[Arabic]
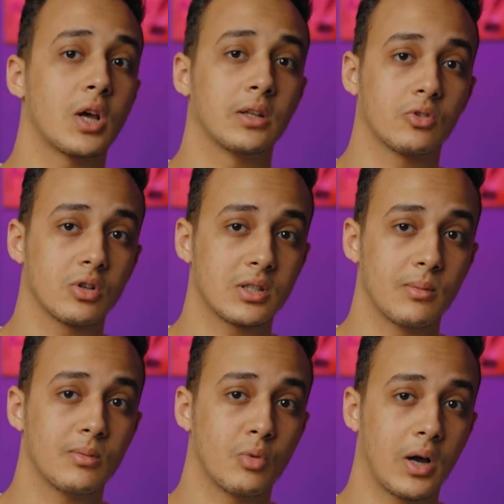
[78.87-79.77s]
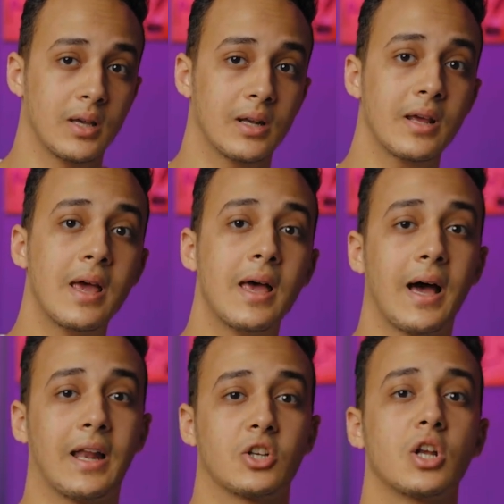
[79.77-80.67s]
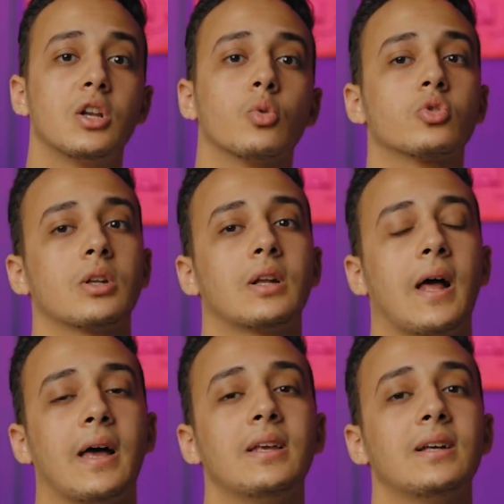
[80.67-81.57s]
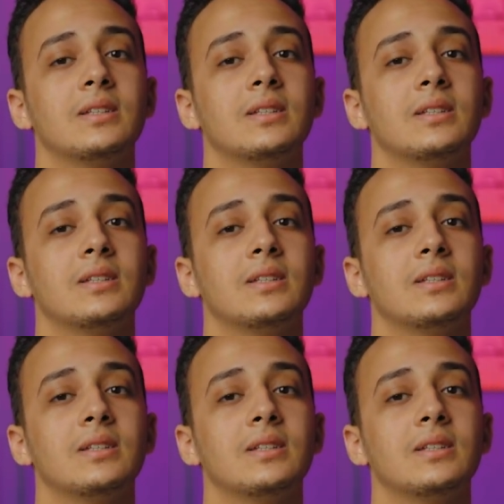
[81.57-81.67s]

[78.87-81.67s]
عن طريق سبيل معين علشان يوصل للحقيقه